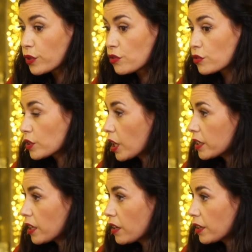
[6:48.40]
j'en sais
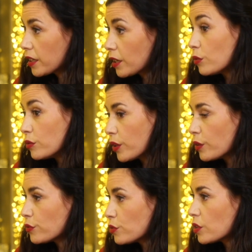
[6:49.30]
rien, et qui a trouvé
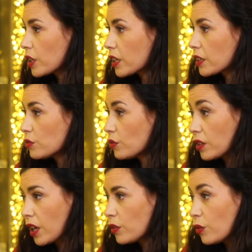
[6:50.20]
refuge dans l'écriture
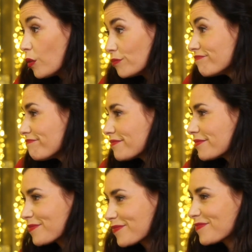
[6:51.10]
très tôt.
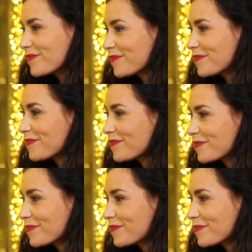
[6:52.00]
Et là,